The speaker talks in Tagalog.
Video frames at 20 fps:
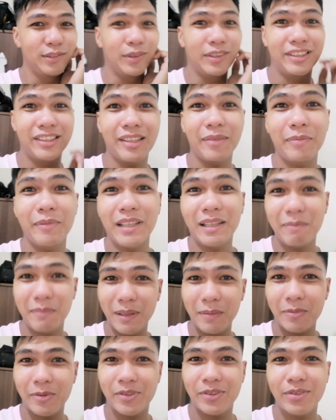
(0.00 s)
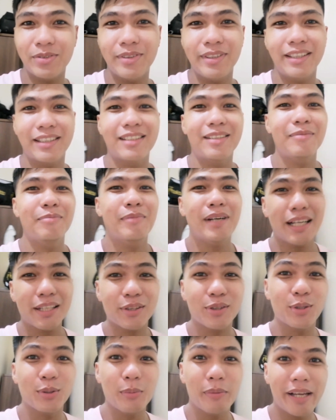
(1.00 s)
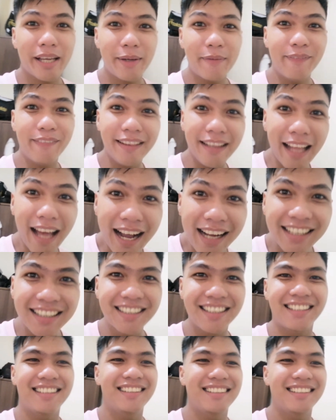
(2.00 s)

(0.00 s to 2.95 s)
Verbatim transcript: What's up mga paps? Welcome back to my vlog.